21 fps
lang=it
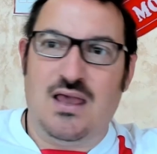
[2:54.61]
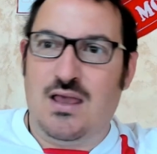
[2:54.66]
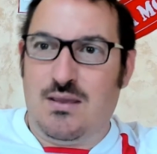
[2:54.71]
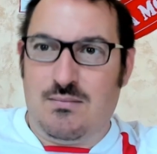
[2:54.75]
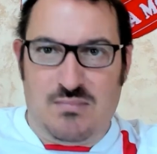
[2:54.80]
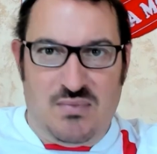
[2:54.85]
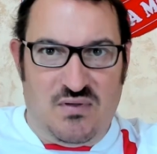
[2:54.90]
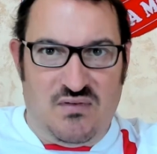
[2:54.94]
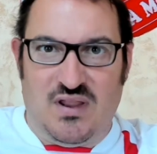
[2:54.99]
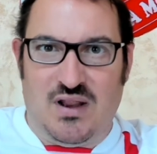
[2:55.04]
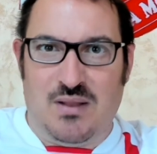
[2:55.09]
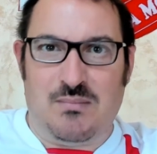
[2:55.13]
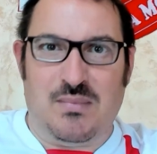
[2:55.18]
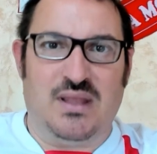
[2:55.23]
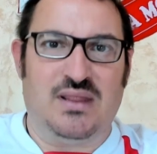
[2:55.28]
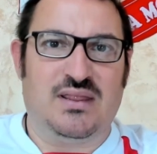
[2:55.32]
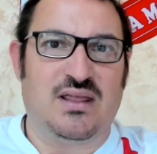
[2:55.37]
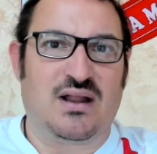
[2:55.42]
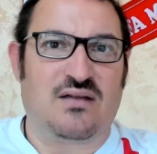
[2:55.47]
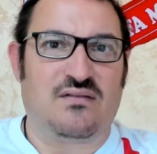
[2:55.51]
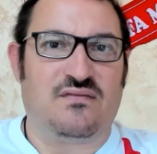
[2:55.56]
Mi viene in
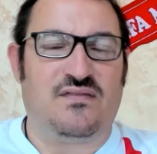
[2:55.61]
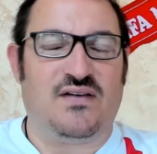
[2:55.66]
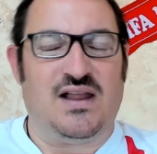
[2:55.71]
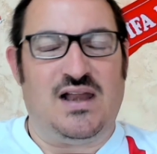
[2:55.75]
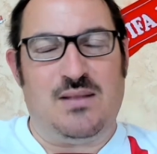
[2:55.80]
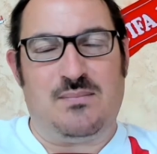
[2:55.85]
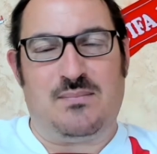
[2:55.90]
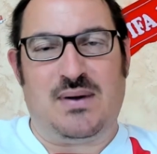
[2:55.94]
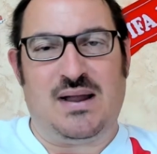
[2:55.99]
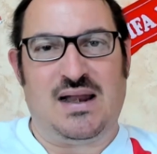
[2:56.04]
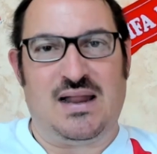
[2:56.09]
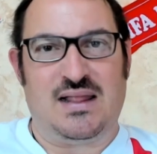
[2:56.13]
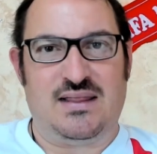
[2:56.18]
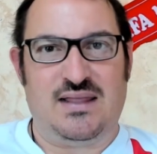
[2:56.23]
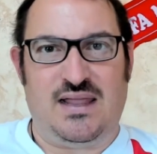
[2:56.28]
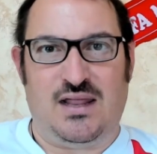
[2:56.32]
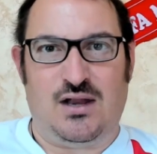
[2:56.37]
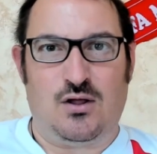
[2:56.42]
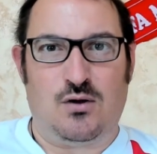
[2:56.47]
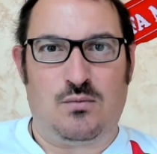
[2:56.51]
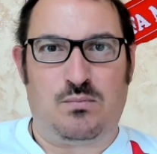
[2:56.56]
mente Raffaele
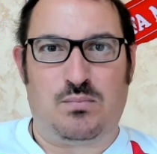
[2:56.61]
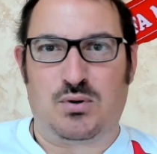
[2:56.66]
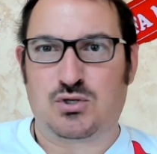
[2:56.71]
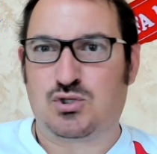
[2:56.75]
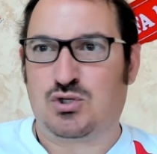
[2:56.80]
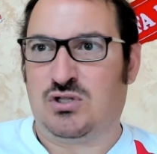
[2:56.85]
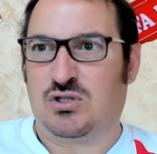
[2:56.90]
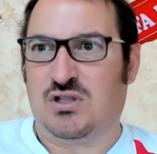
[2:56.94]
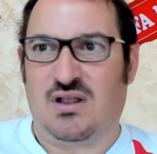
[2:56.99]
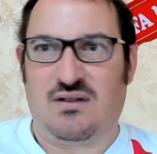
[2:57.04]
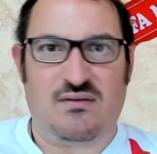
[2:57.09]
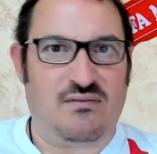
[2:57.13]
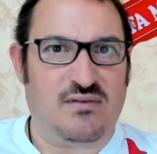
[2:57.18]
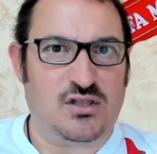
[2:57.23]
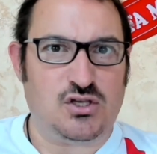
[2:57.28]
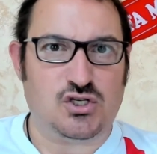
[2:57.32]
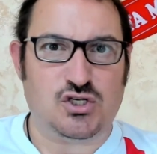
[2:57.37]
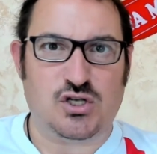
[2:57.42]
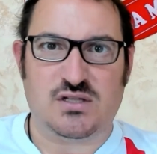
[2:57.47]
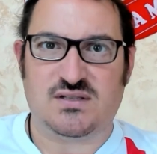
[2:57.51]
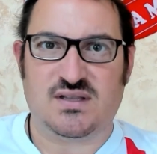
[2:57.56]
Palladino, posso dirvi
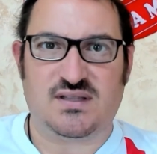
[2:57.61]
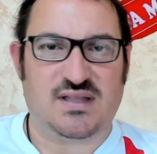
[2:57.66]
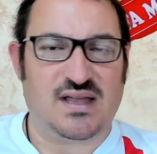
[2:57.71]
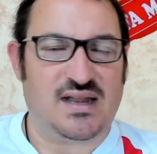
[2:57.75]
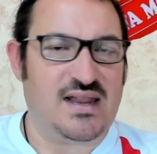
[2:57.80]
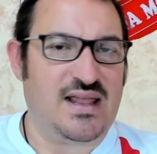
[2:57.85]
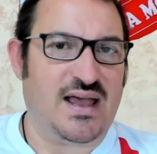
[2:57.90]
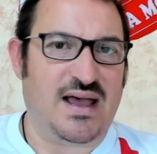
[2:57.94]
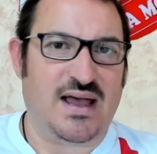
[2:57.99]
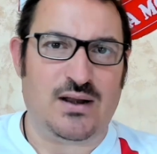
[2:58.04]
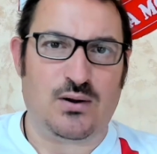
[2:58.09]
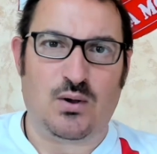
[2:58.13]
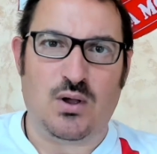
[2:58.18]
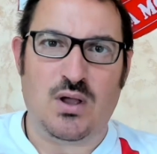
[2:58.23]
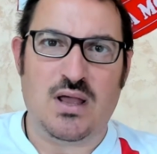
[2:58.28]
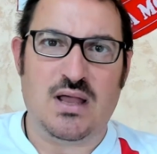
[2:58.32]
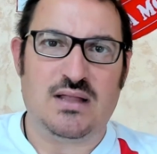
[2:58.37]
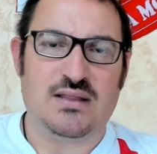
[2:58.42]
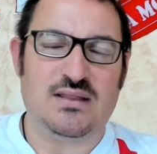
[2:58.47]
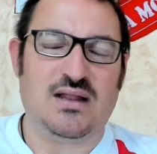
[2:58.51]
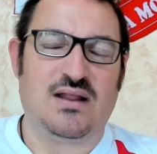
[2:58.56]
Vincenzo Italiano
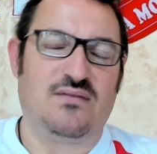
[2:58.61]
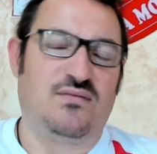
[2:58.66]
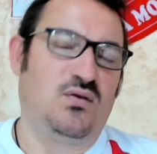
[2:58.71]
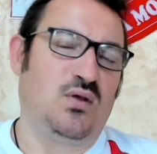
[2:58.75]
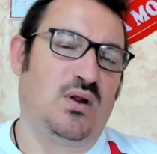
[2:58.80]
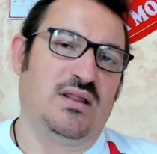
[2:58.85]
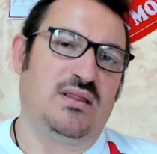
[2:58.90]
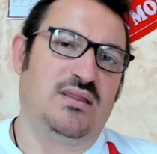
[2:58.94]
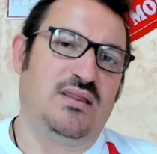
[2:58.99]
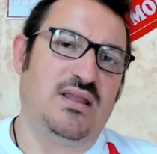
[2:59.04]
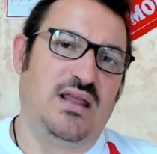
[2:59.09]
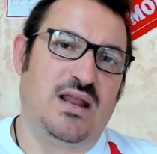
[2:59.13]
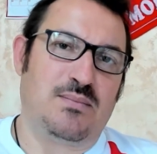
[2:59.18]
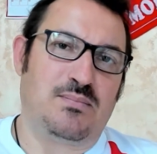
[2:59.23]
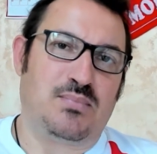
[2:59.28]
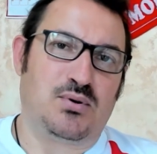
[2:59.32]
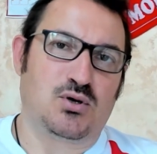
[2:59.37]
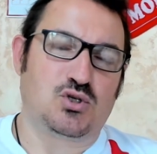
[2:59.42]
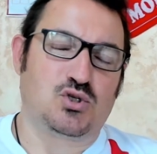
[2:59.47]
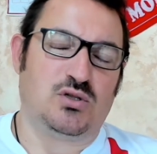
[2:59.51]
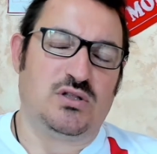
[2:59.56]
della Fiorentina,
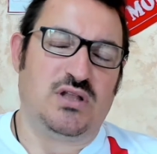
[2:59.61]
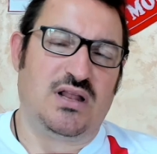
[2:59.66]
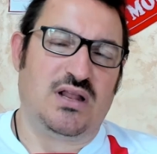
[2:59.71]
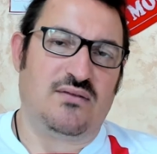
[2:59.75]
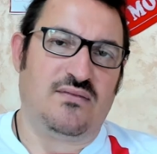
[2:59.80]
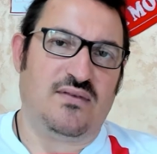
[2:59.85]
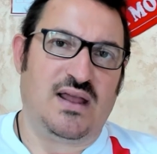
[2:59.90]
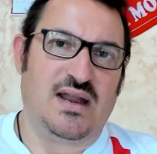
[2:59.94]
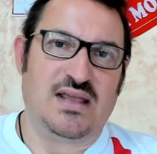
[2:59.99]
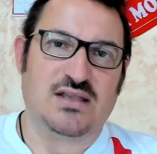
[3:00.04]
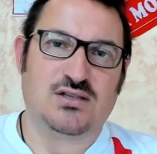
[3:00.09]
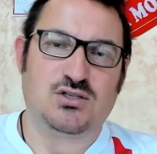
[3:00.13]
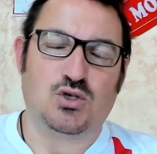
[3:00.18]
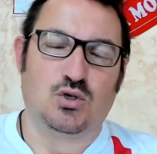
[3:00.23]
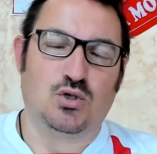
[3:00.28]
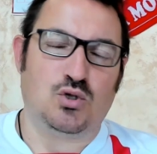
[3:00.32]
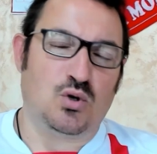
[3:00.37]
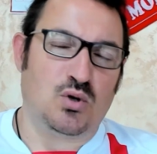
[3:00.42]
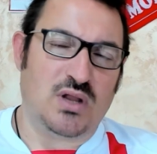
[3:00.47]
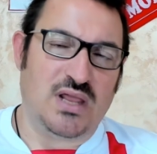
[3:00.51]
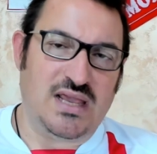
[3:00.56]
posso dirvi Alessio
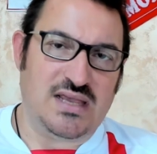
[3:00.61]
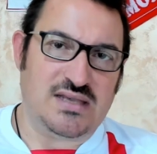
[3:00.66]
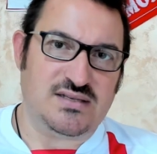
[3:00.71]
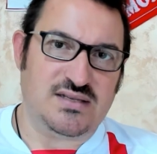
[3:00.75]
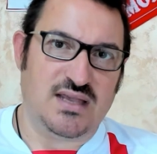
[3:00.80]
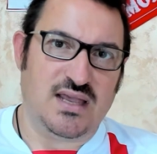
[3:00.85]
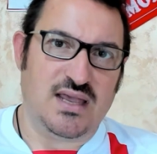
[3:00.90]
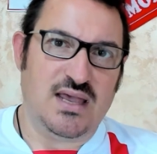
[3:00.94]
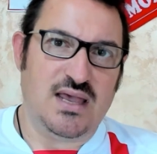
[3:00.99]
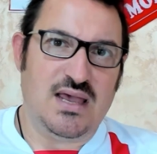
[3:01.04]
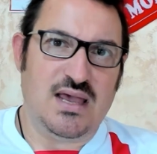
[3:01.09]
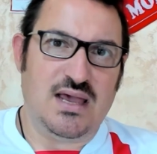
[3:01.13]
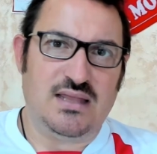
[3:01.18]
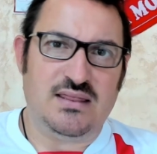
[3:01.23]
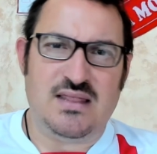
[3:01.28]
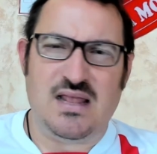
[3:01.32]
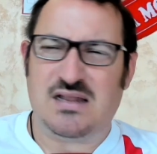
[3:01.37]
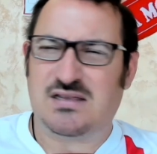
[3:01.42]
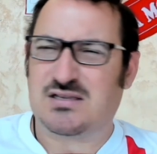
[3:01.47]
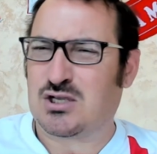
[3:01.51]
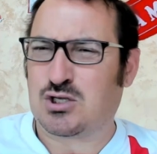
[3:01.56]
Dionisi
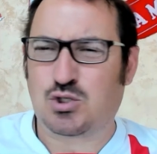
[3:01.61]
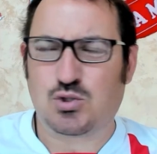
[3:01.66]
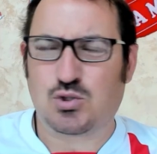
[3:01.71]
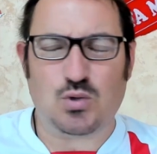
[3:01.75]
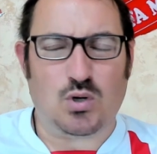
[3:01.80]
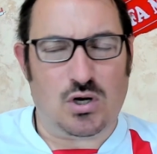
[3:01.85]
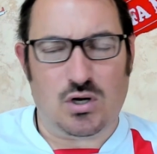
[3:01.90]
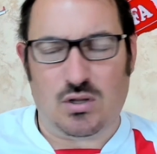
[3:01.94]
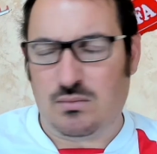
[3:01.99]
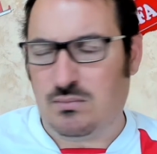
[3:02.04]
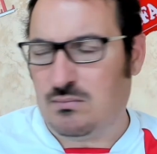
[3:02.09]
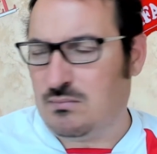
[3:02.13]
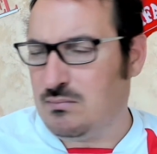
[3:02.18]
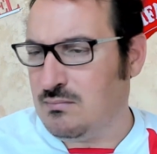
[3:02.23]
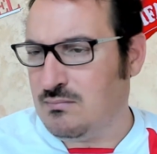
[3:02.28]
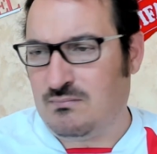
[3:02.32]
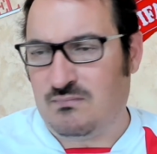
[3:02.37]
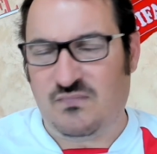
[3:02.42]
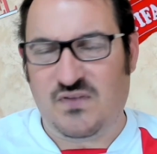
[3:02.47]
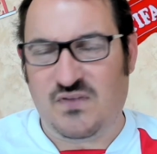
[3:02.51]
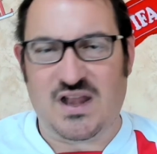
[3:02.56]
del Sassuolo,
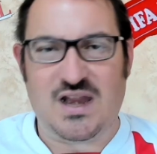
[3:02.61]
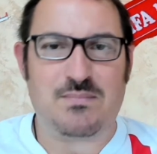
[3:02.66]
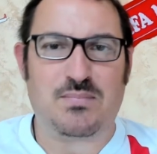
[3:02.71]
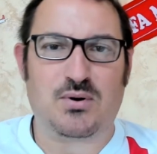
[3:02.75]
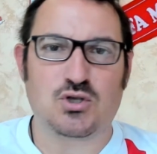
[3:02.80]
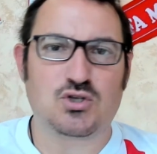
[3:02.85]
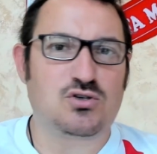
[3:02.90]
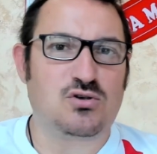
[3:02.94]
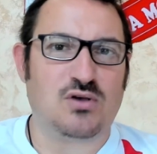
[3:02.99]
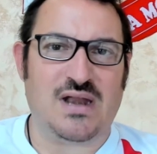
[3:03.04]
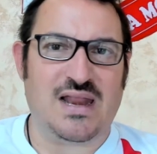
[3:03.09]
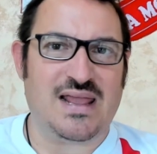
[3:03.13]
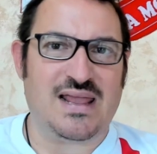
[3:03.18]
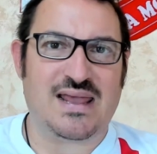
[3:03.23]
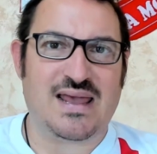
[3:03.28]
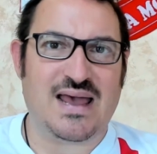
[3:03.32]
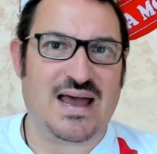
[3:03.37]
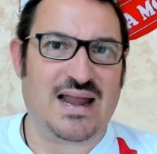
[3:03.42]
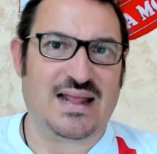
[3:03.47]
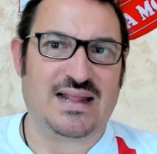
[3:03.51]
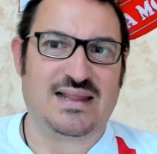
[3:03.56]
ve ne posso
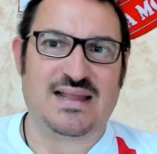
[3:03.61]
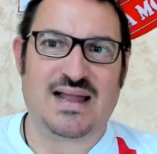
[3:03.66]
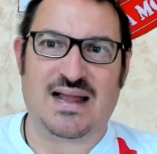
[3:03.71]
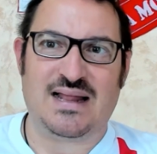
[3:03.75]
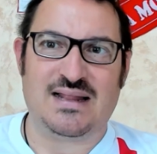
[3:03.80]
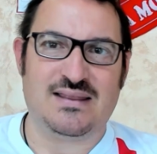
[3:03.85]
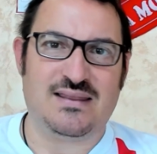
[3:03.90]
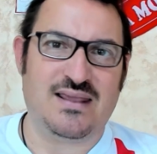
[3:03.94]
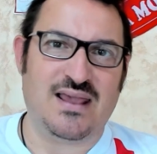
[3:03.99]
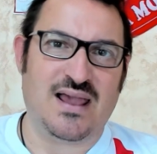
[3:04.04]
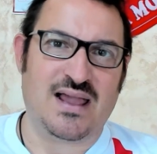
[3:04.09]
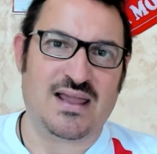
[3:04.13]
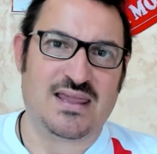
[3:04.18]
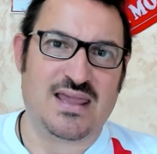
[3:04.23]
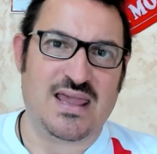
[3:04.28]
elencare tanti anche in